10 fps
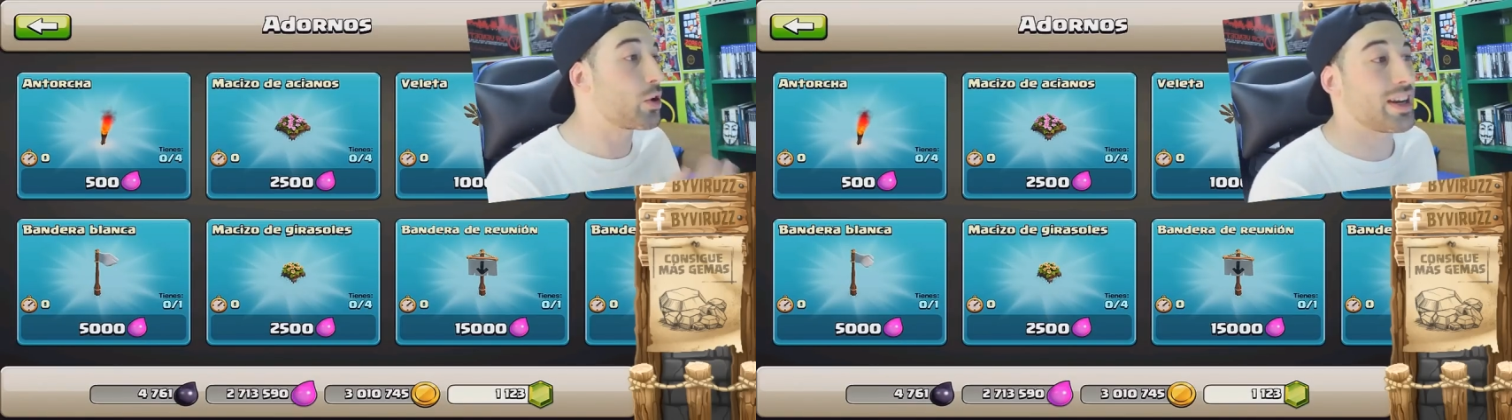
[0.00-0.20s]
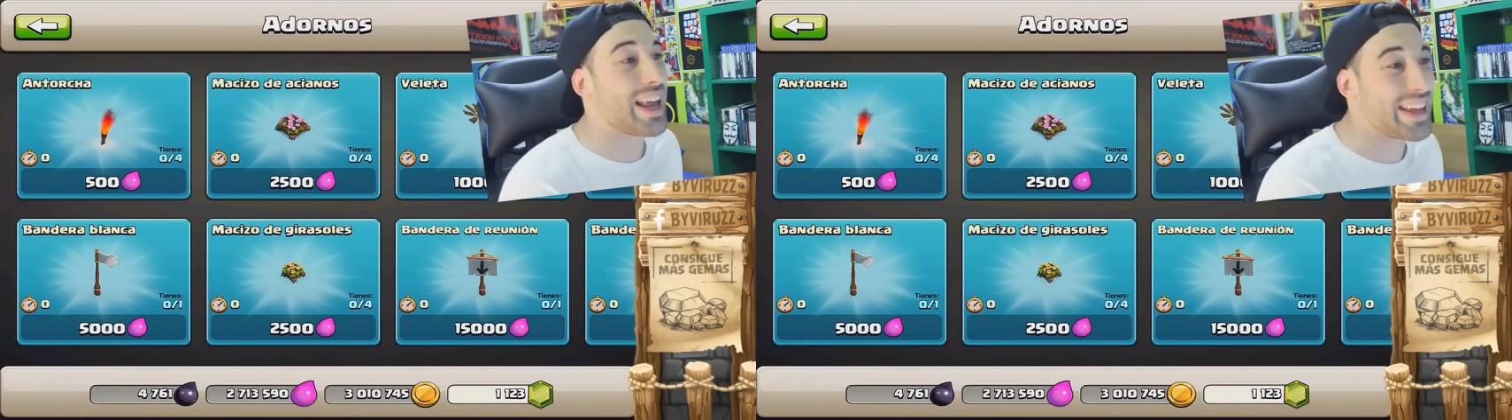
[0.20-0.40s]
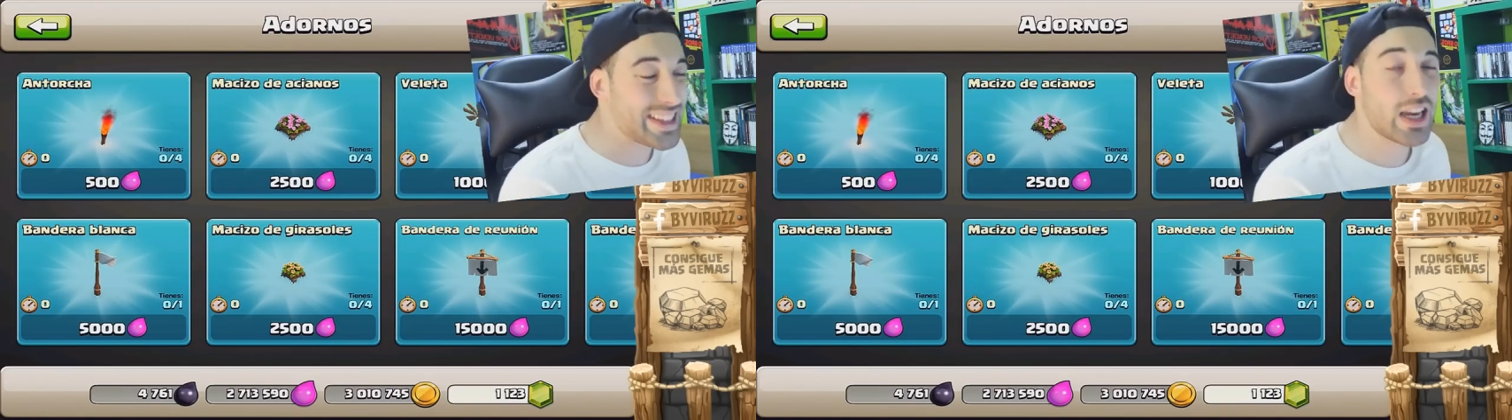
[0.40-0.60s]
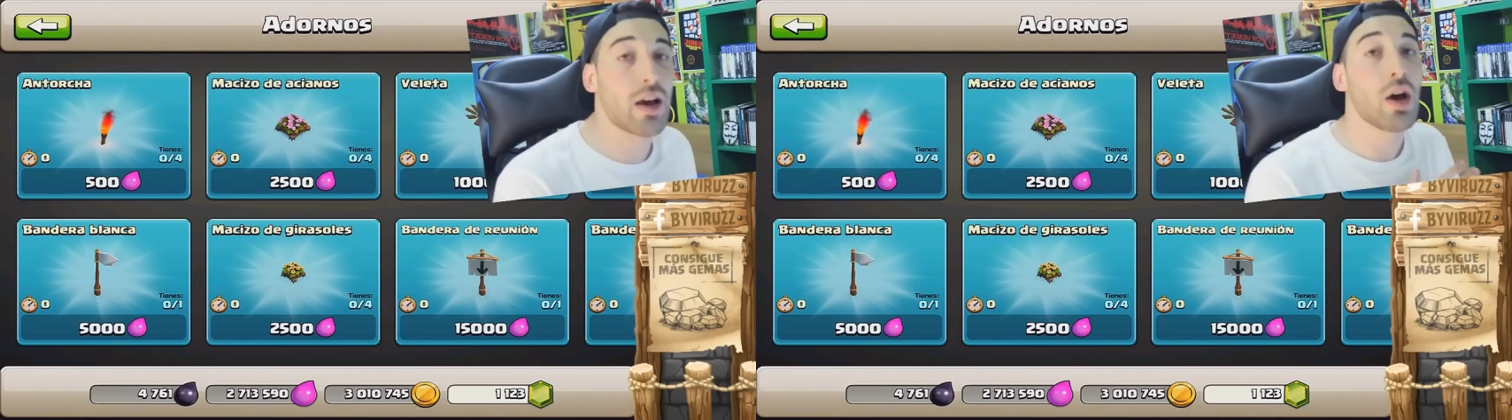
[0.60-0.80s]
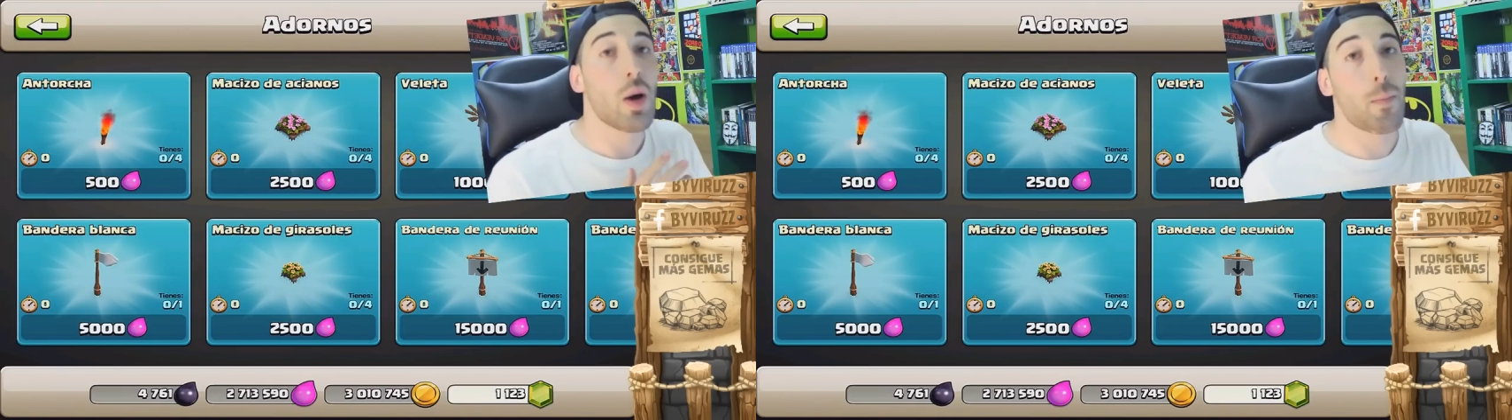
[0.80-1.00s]
poner la de
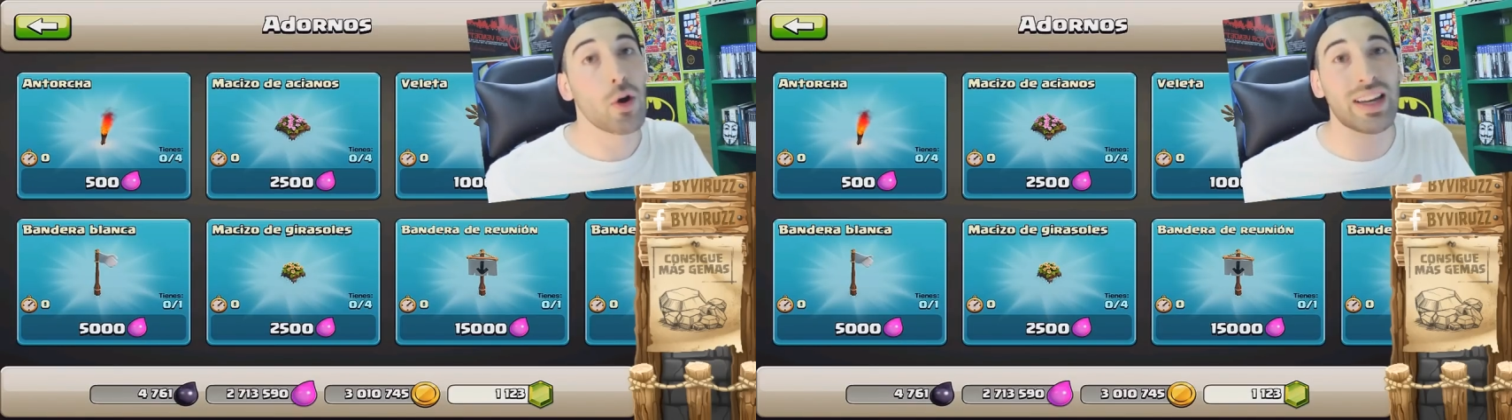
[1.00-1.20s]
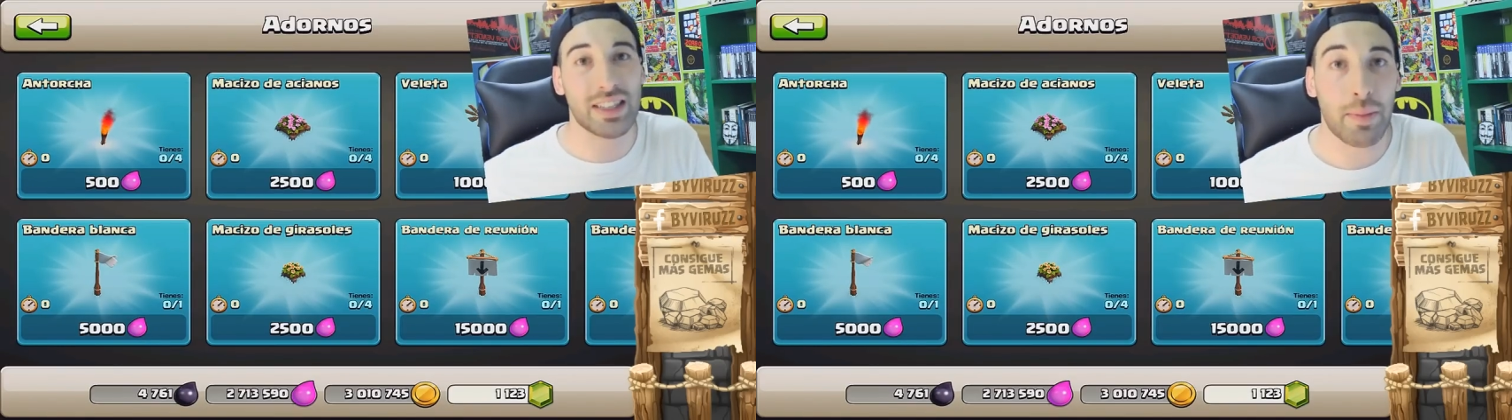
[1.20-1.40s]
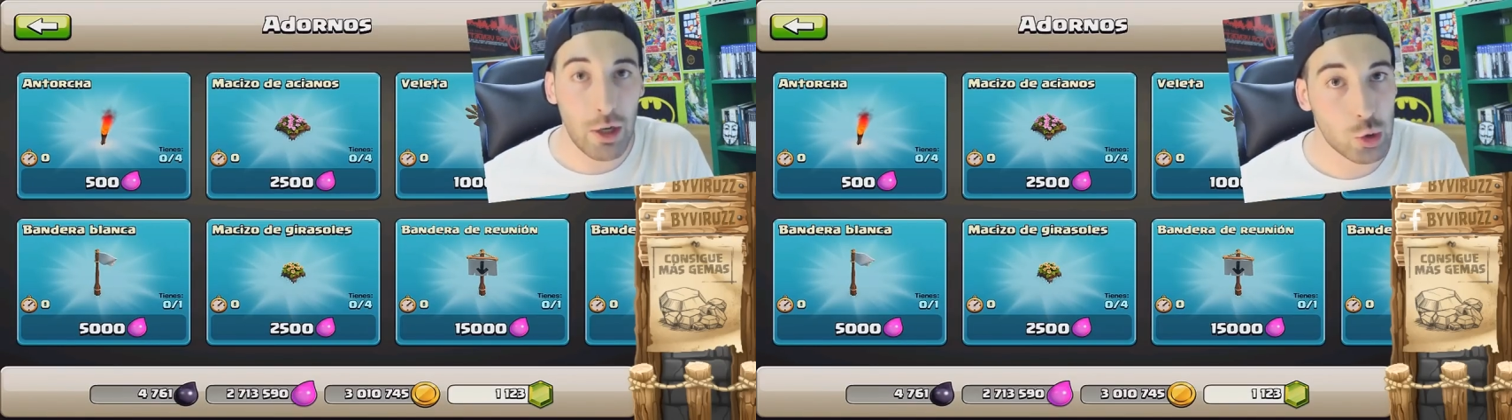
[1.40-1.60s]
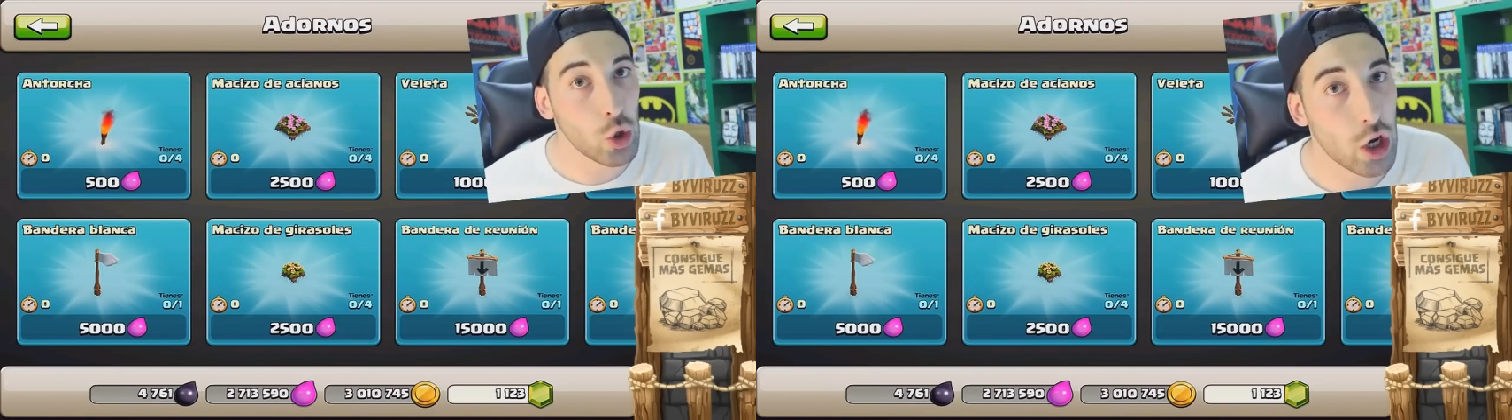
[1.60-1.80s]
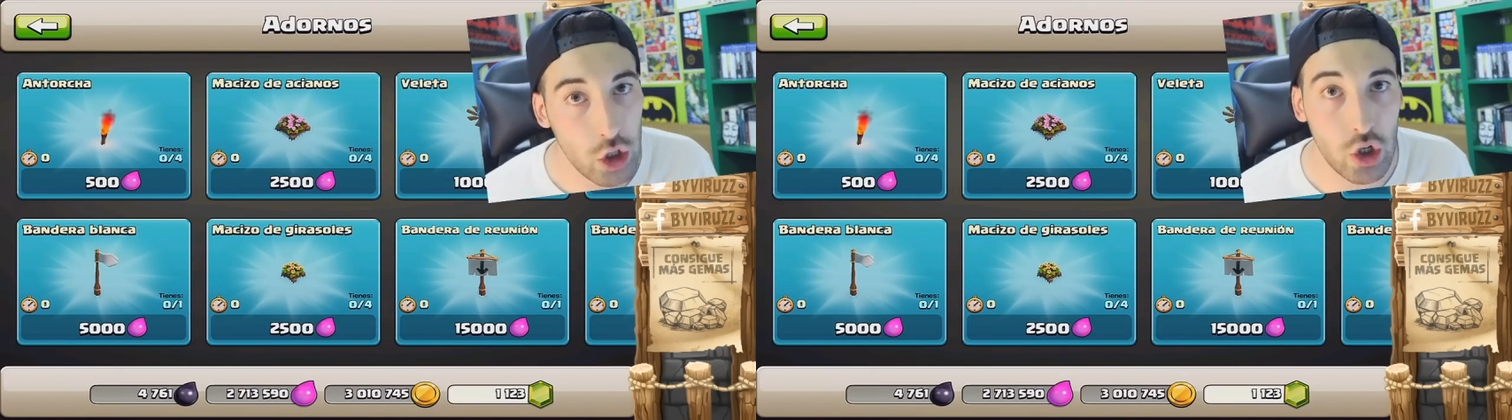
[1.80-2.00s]
Italia por la
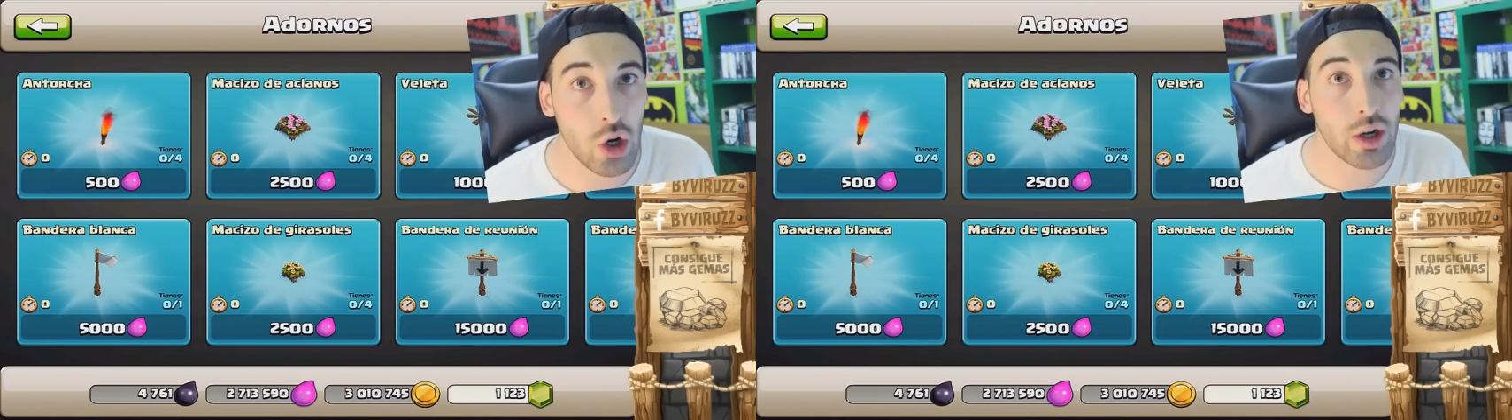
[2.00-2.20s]
similitud de los